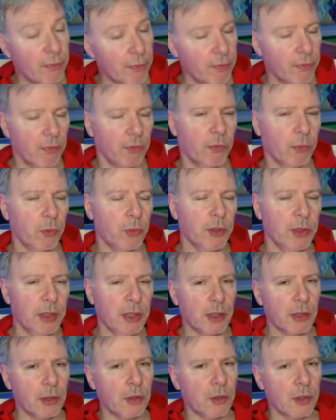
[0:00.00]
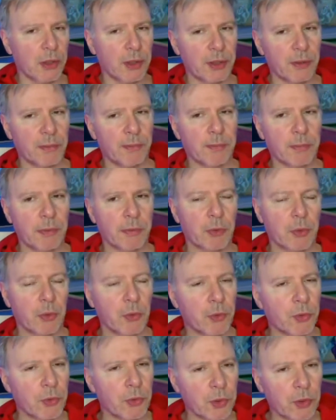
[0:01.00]
wo ihr euch im, im
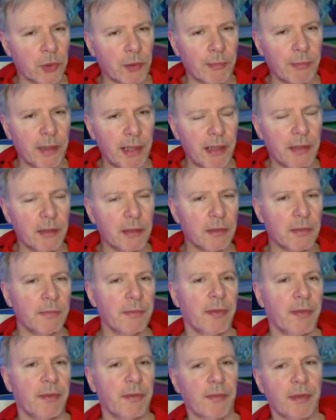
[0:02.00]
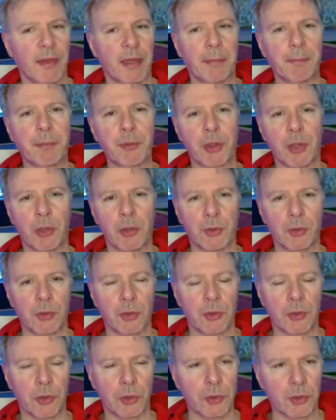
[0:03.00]
Grunde genommen alle ein bisschen was
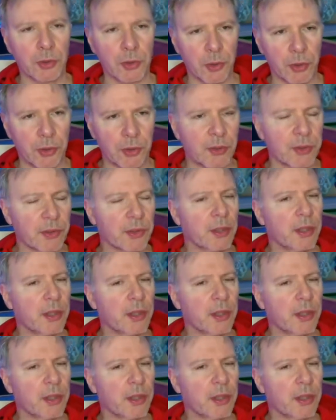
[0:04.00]
abschauen äh, könnt.